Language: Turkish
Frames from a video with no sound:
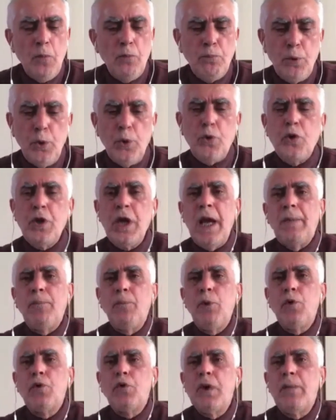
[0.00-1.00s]

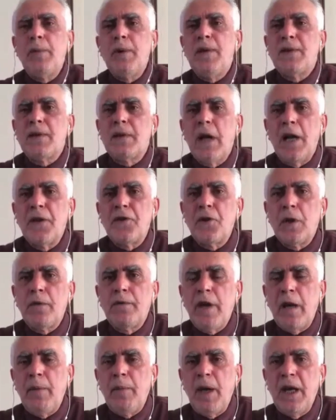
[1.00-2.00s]
Bütçe, bütçemiz
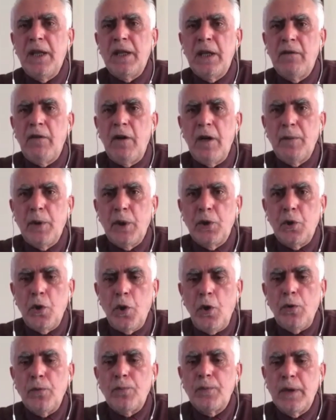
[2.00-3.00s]
açık vermeye devam
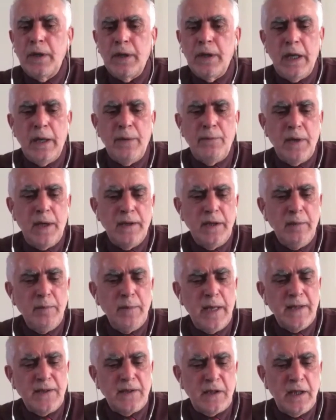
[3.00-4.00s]
ediyor e,
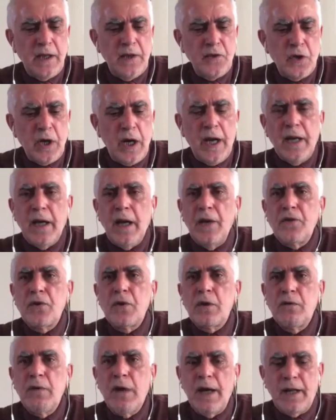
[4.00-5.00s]
efendim. Eskiden cari
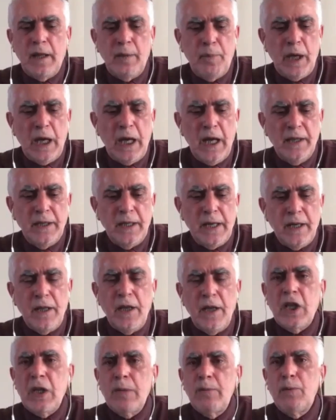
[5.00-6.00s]
açık vardı, bela
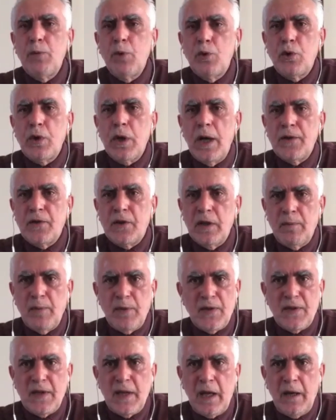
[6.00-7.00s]
derdik. Şimdi bütçe
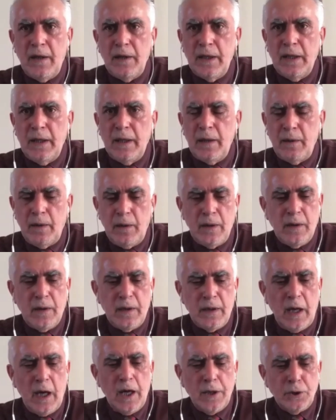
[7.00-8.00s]
açığımız da e,
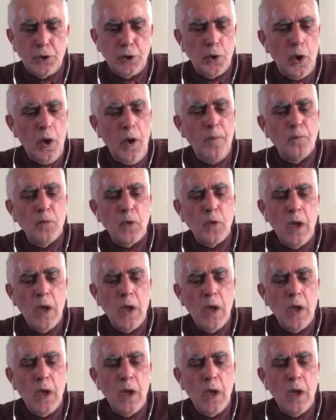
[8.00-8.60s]
e artıyor.